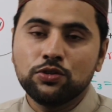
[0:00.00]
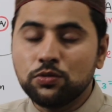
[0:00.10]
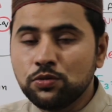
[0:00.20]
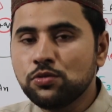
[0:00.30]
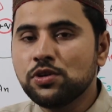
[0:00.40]
तो
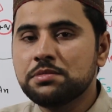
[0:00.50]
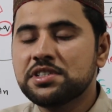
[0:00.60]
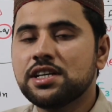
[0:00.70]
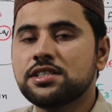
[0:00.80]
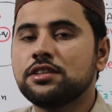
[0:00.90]
उनको आप
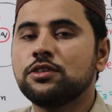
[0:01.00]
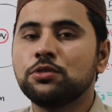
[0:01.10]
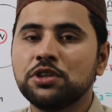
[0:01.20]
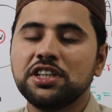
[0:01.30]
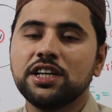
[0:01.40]
साथ साथ
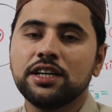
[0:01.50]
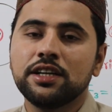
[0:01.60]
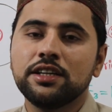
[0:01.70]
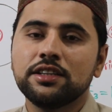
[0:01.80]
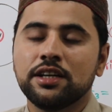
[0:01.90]
नोट किया
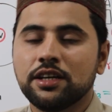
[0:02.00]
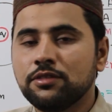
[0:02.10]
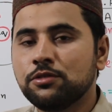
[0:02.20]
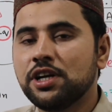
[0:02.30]
करें ताकि